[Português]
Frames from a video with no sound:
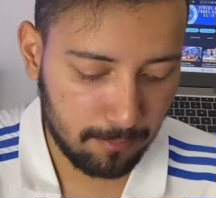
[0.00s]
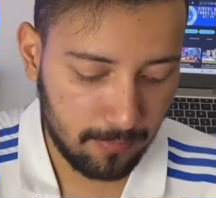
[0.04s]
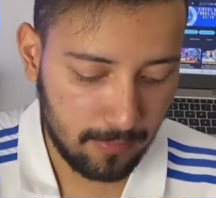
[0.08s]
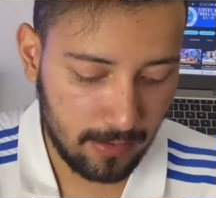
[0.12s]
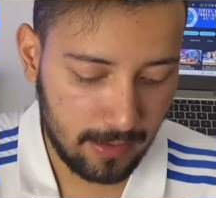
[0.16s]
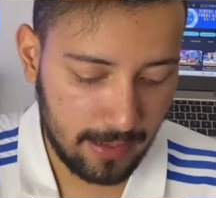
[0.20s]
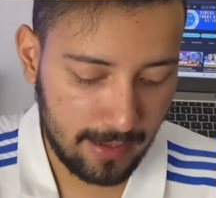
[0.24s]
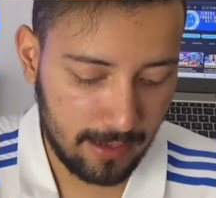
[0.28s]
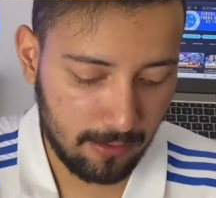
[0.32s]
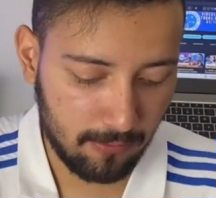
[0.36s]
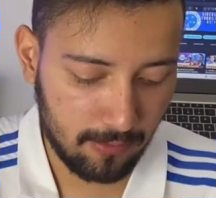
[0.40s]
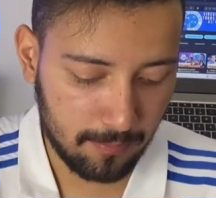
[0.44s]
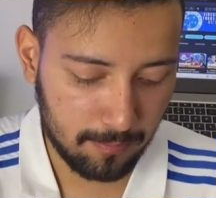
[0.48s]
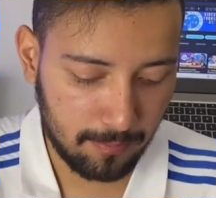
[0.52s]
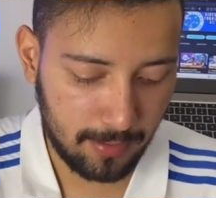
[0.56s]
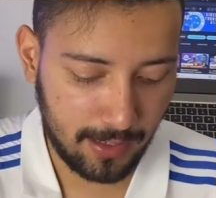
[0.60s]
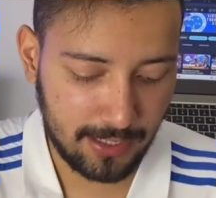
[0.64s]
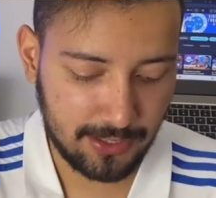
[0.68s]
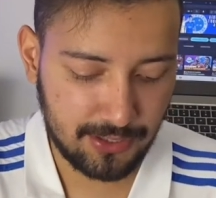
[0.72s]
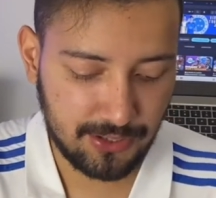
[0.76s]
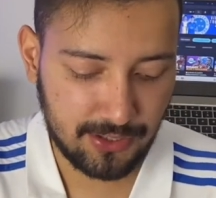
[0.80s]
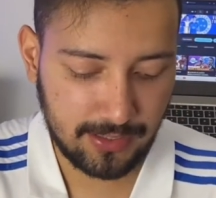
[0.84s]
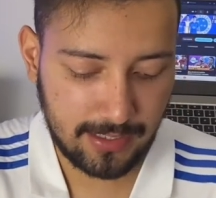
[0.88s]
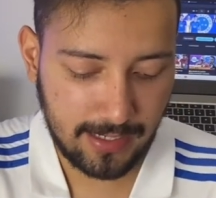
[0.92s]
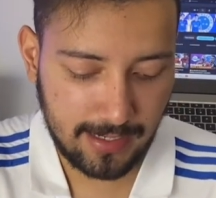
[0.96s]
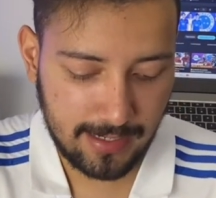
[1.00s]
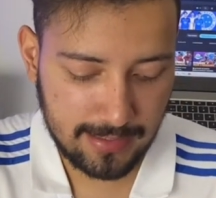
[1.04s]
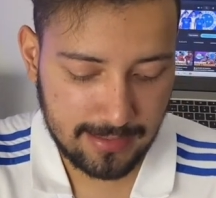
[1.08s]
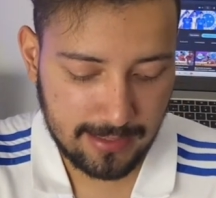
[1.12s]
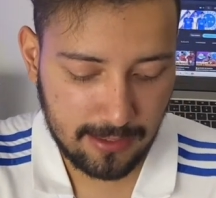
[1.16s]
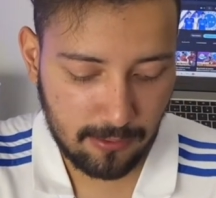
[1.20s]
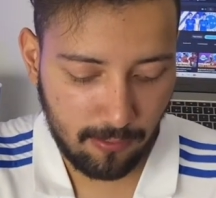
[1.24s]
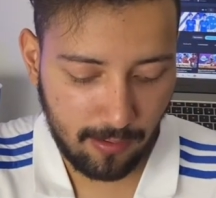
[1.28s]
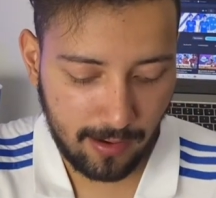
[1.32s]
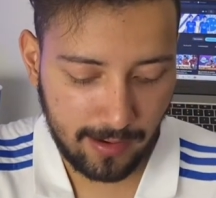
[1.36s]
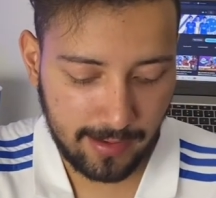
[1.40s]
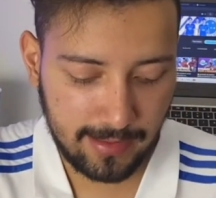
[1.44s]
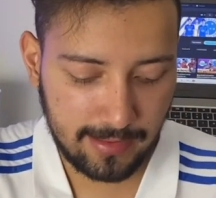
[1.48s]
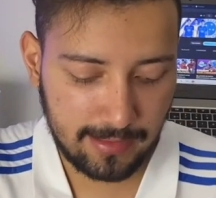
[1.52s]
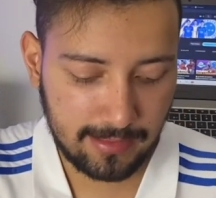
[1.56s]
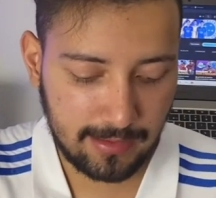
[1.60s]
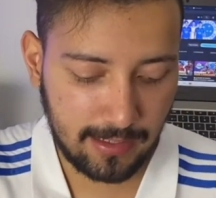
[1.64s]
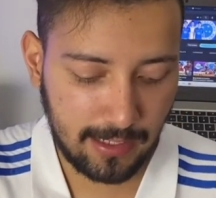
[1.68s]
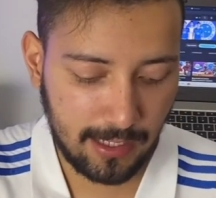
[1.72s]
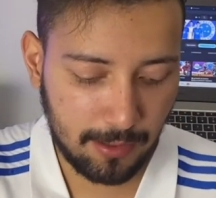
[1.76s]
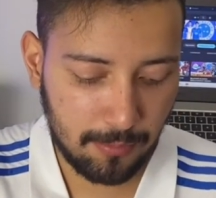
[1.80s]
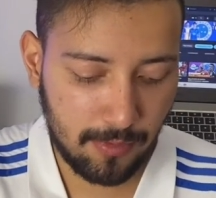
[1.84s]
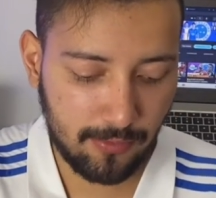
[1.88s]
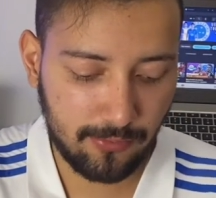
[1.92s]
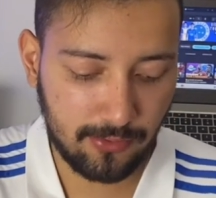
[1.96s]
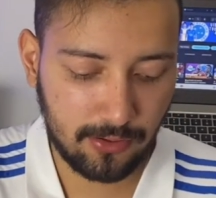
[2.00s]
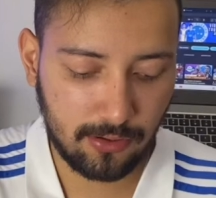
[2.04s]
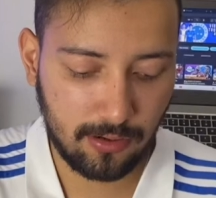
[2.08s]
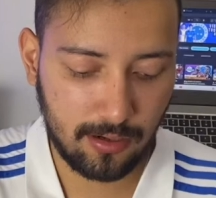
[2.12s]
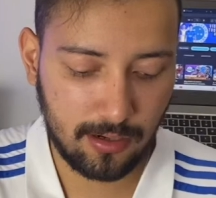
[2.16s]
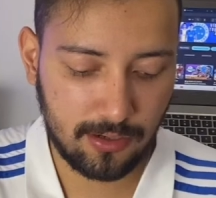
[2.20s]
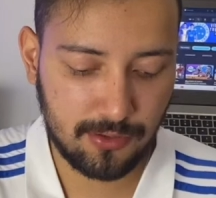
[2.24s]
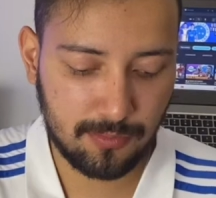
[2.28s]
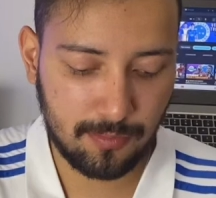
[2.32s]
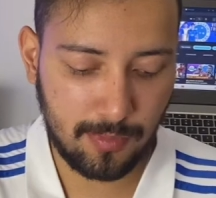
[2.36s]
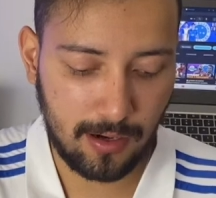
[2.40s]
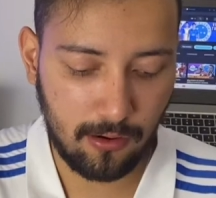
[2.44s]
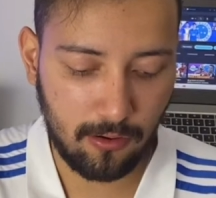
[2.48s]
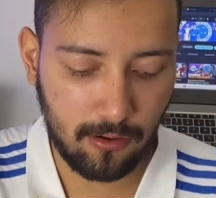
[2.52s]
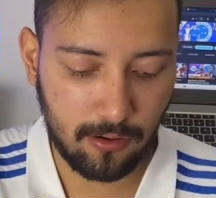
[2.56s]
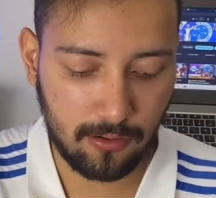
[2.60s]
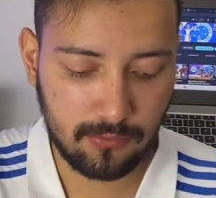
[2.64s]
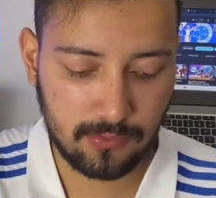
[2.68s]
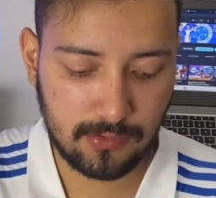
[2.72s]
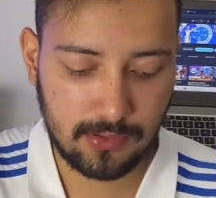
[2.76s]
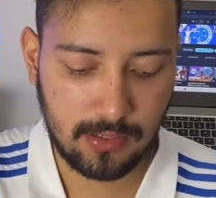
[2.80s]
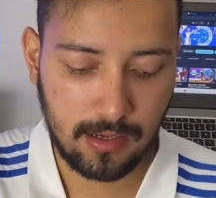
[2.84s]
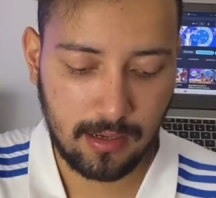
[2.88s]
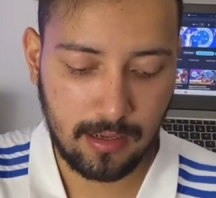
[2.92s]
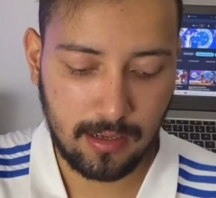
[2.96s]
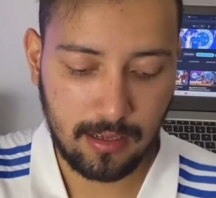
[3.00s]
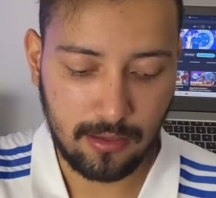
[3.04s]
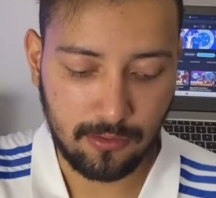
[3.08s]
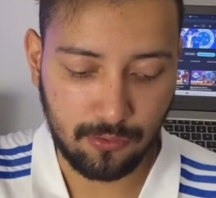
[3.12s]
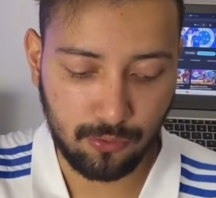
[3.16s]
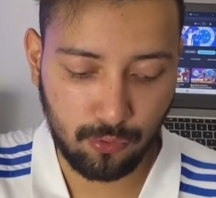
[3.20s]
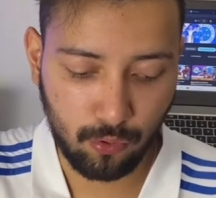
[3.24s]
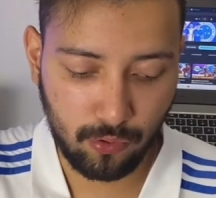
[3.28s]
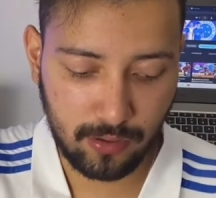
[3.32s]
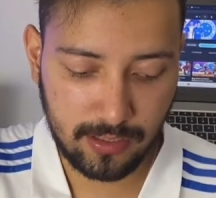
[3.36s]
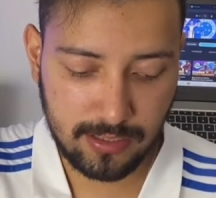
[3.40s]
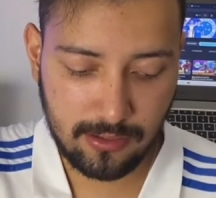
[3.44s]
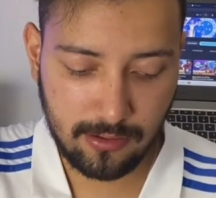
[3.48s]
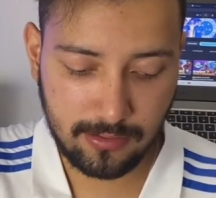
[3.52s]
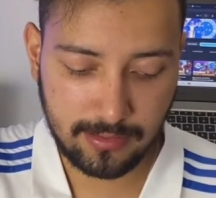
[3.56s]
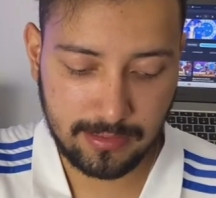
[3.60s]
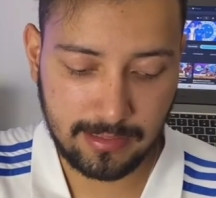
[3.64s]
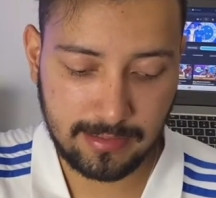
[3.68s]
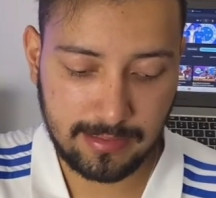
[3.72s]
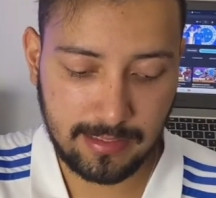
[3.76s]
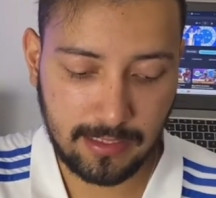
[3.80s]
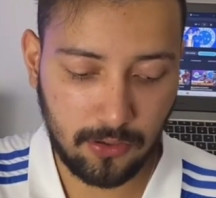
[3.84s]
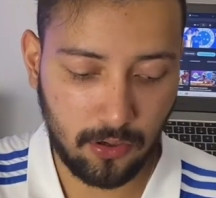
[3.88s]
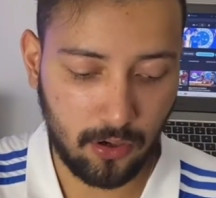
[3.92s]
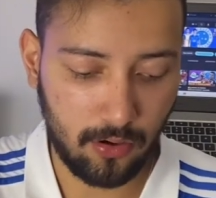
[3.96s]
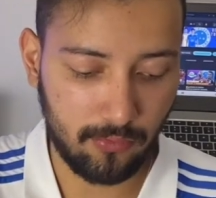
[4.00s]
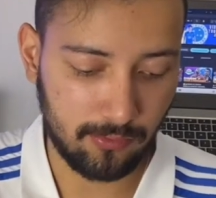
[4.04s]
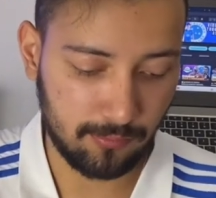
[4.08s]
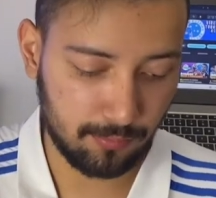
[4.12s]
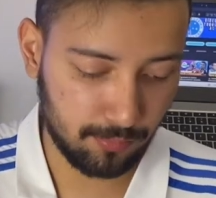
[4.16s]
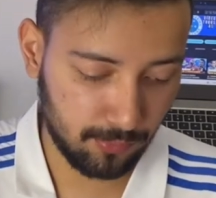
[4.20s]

é, o empate 3,40 e uma vitória de Marrocos 2,89.